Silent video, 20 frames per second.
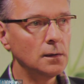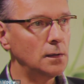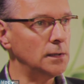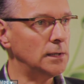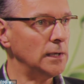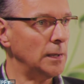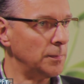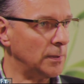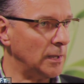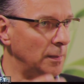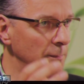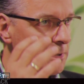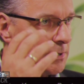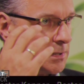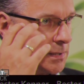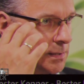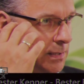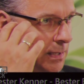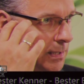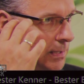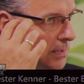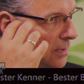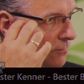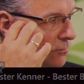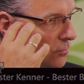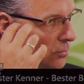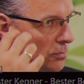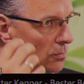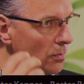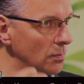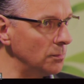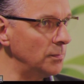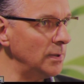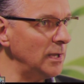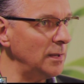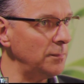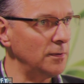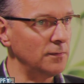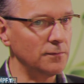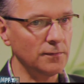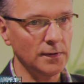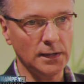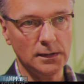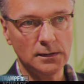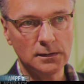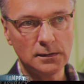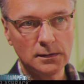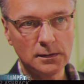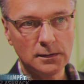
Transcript: Ich hab, kann mich daran erinnern, wo ich noch ein Baby war.